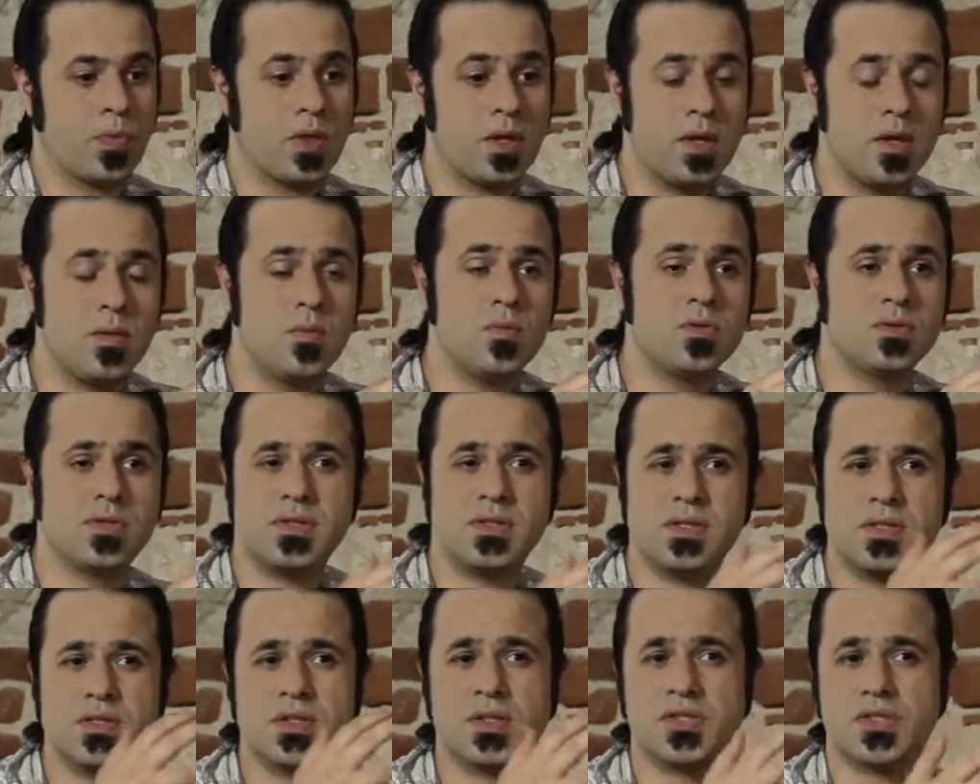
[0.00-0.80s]
i
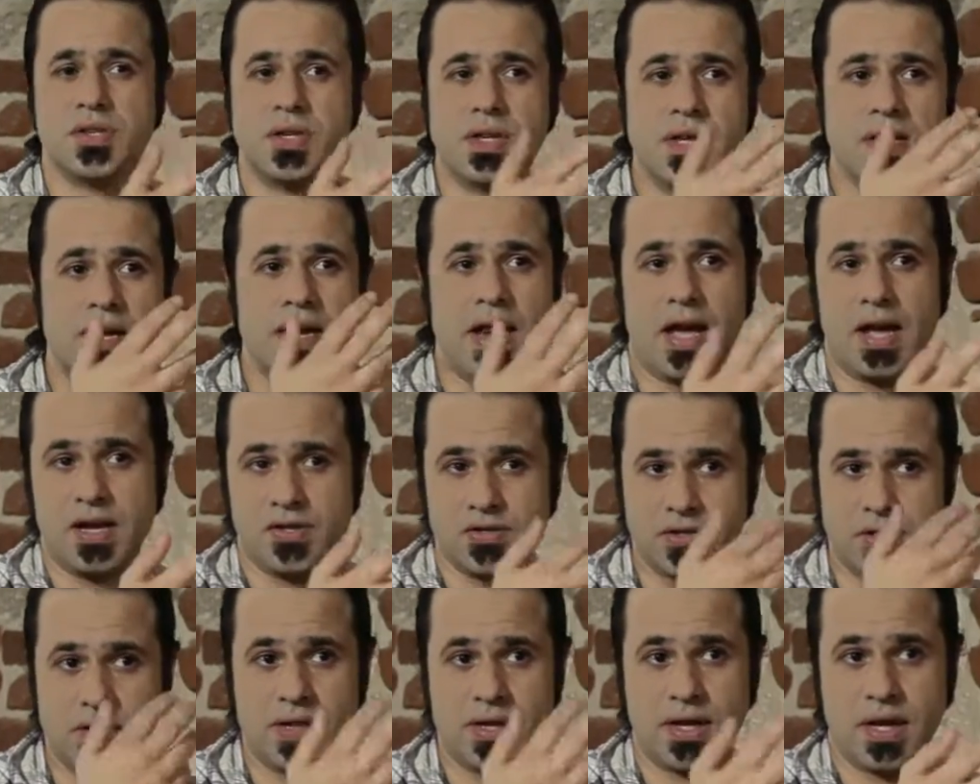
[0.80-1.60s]
muzycy zaczęli
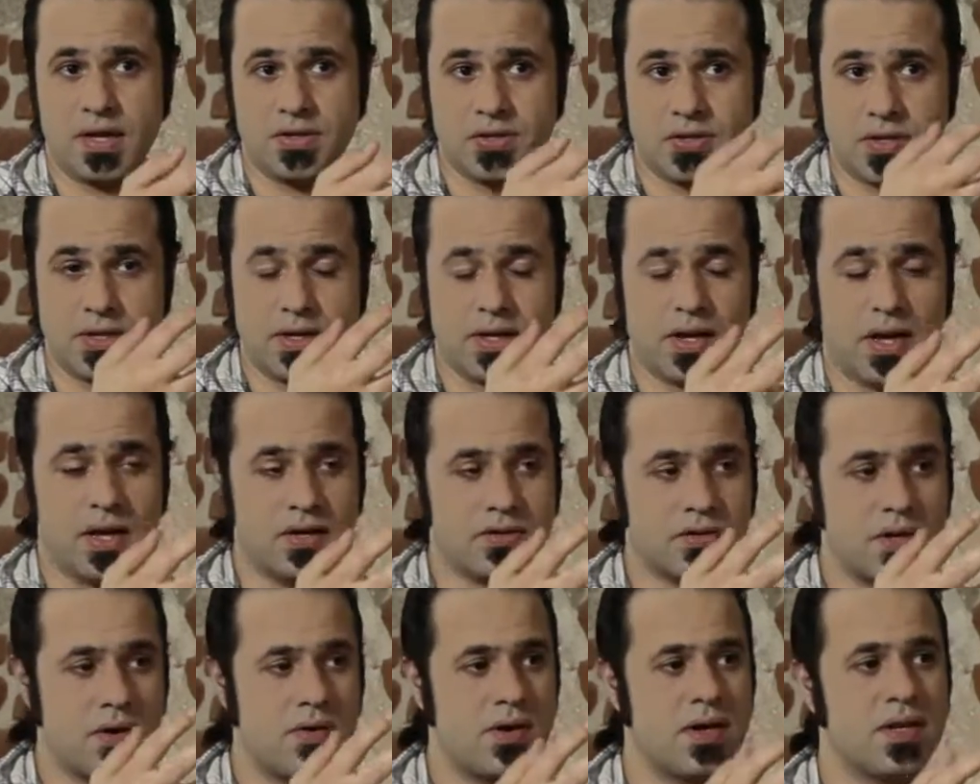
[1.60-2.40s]
grać i grać i
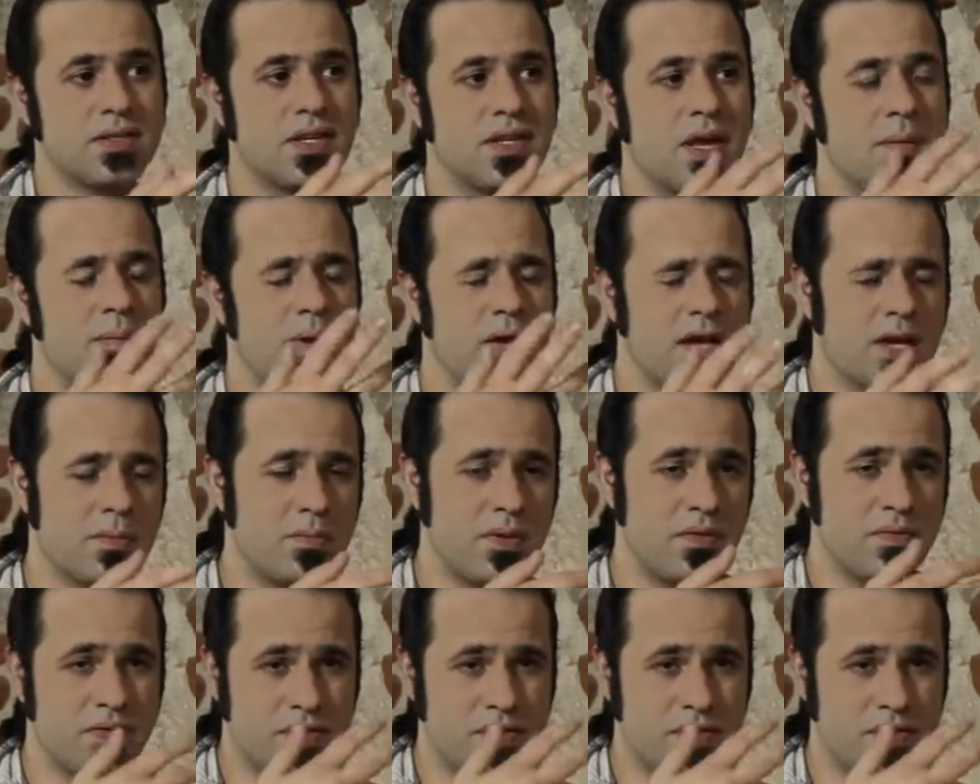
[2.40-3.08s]
grać. A ona sama jakby w